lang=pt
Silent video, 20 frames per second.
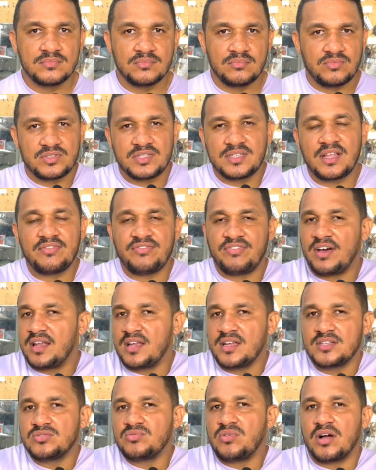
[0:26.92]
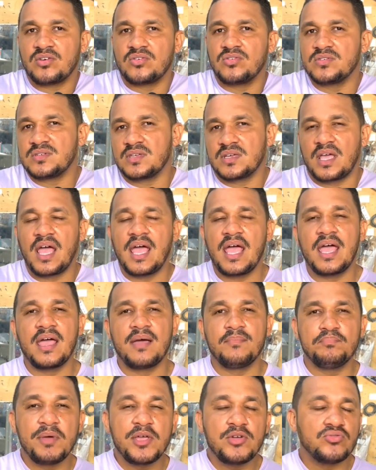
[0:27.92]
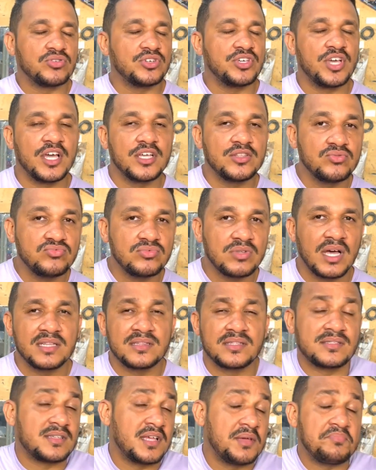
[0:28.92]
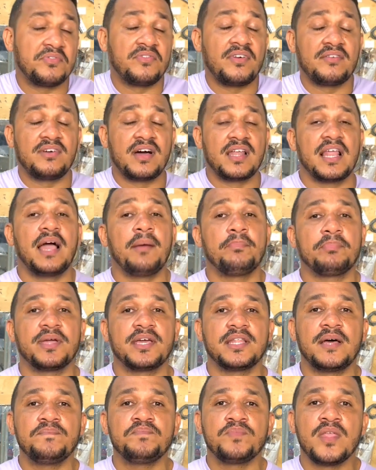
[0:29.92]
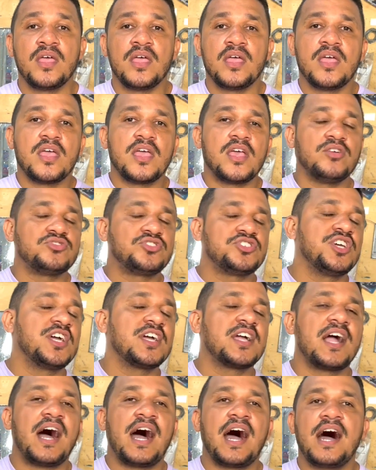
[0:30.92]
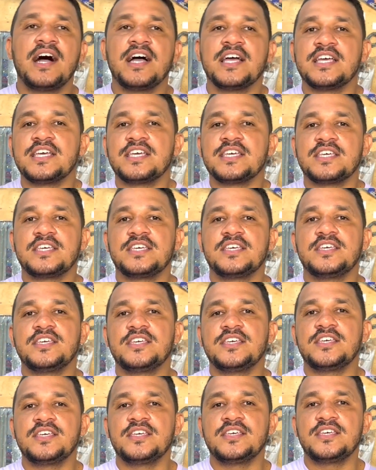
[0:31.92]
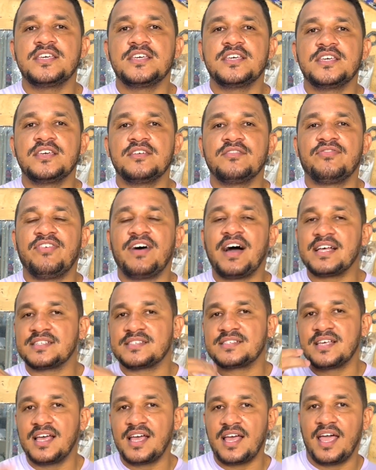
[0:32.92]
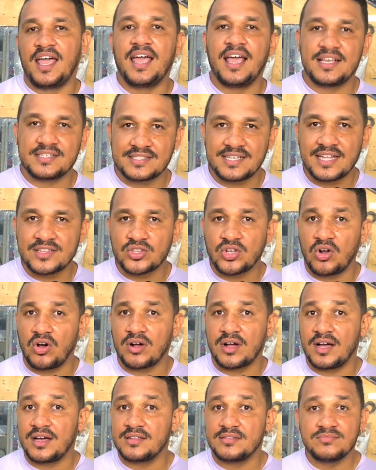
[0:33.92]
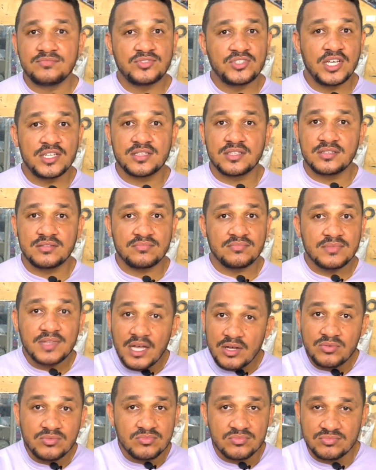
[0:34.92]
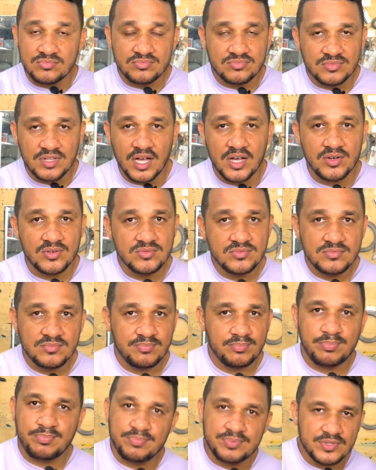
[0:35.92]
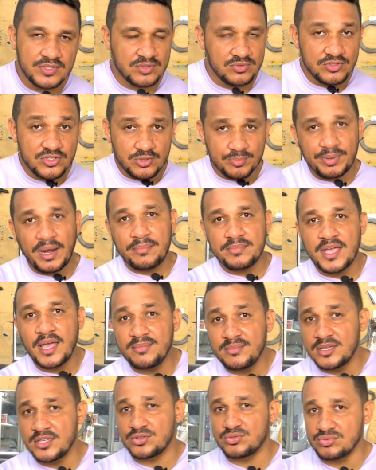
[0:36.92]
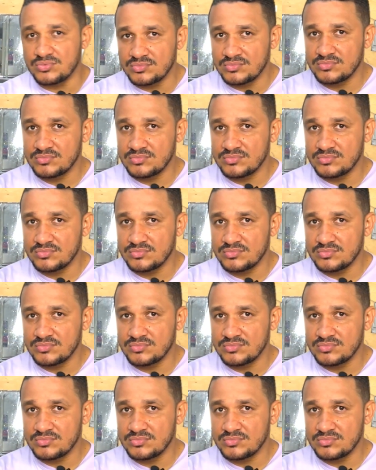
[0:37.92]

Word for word: você está falando uma coisa que é meio que redundante. Sempre vai valer a pena eu chegar e fazer essa troca. Gente, não, não. Isso, isso para mim é mito.